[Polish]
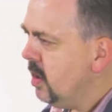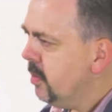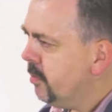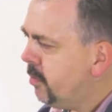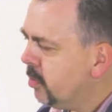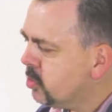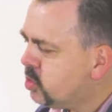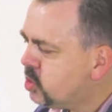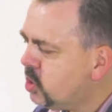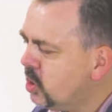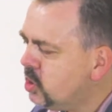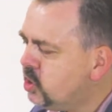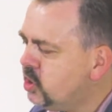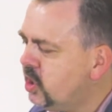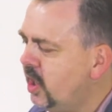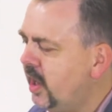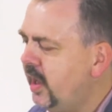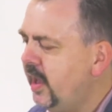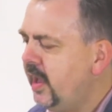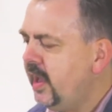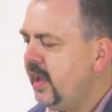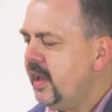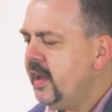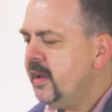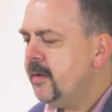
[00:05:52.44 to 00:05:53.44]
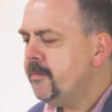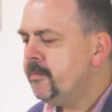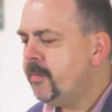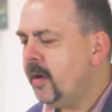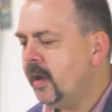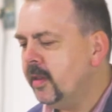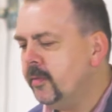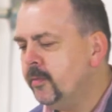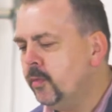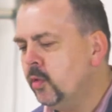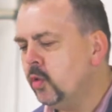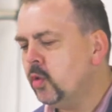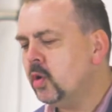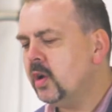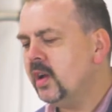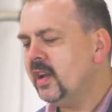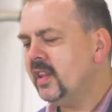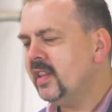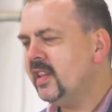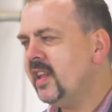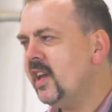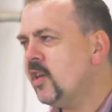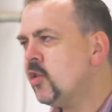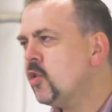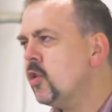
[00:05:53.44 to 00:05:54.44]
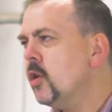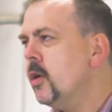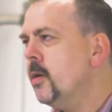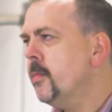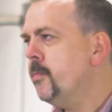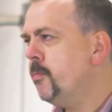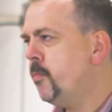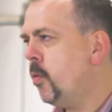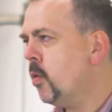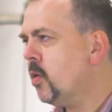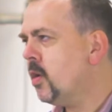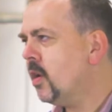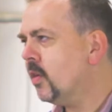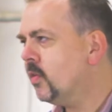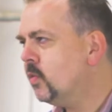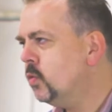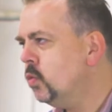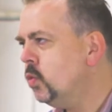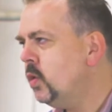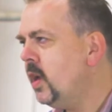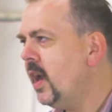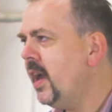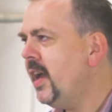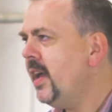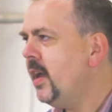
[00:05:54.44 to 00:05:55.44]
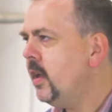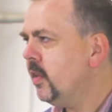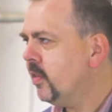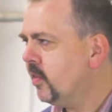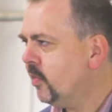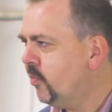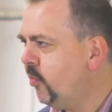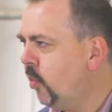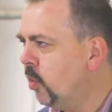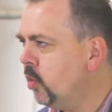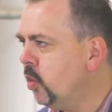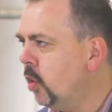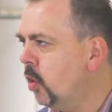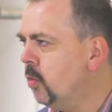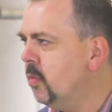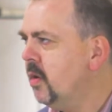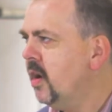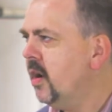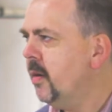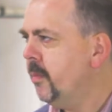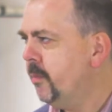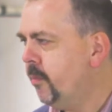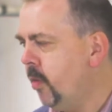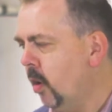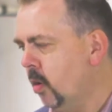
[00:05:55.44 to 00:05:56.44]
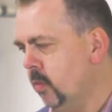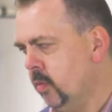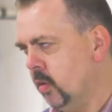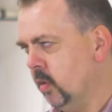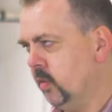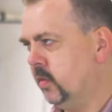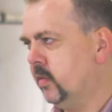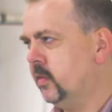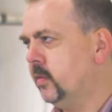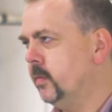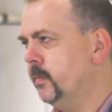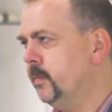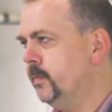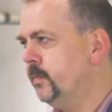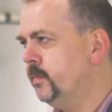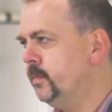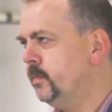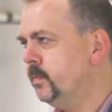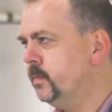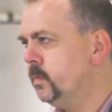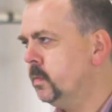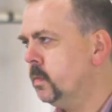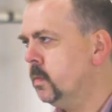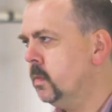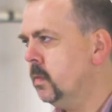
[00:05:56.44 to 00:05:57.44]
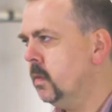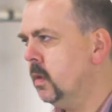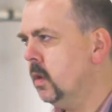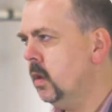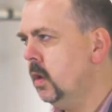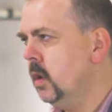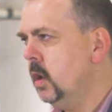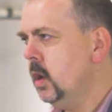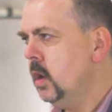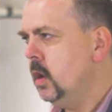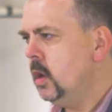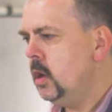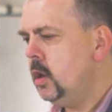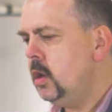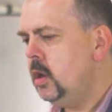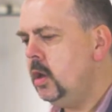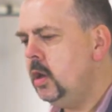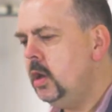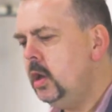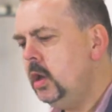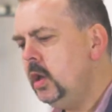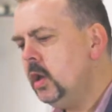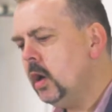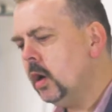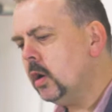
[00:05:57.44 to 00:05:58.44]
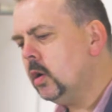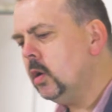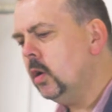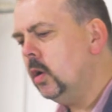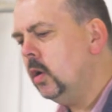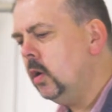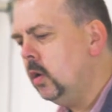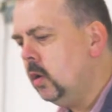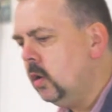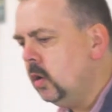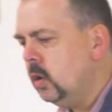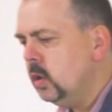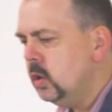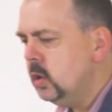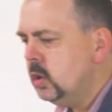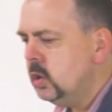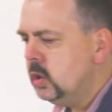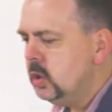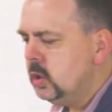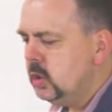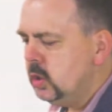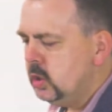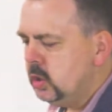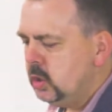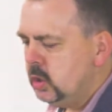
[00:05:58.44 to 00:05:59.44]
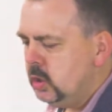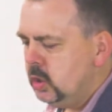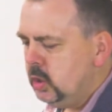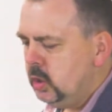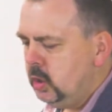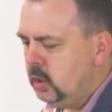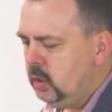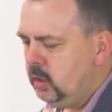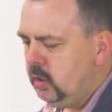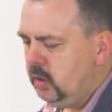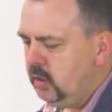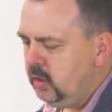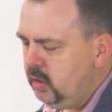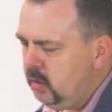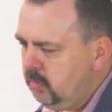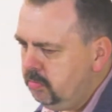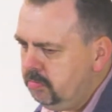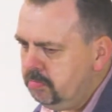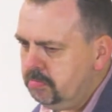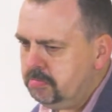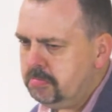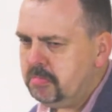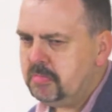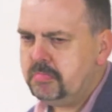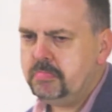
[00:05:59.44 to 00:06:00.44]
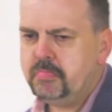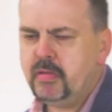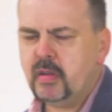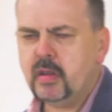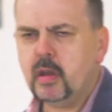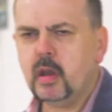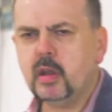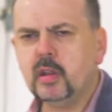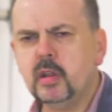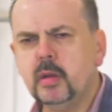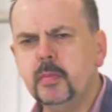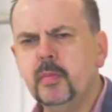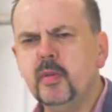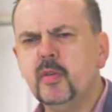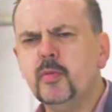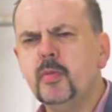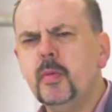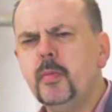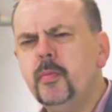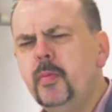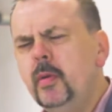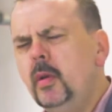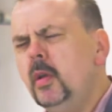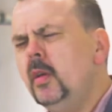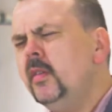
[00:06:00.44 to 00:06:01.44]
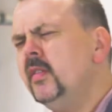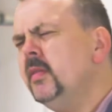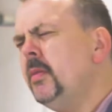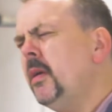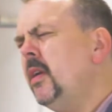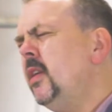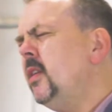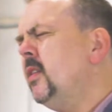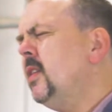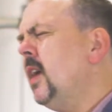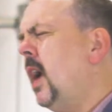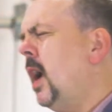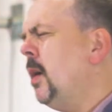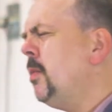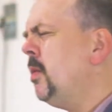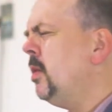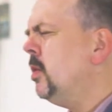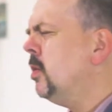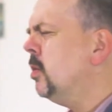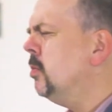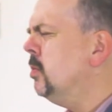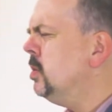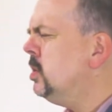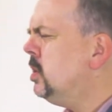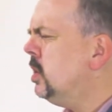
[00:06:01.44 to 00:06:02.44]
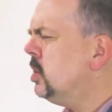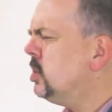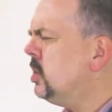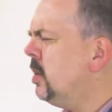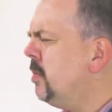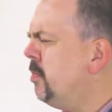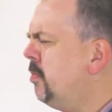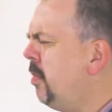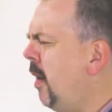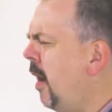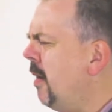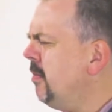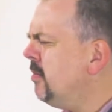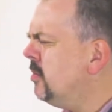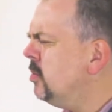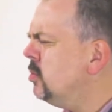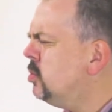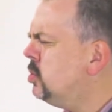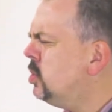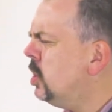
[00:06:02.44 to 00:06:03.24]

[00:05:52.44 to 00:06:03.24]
Po trzecie, Pan Bóg też pokazuje swoją pomoc. I jako, wiecie, gdybyśmy byli Izraelitami, to myślę, że bardzo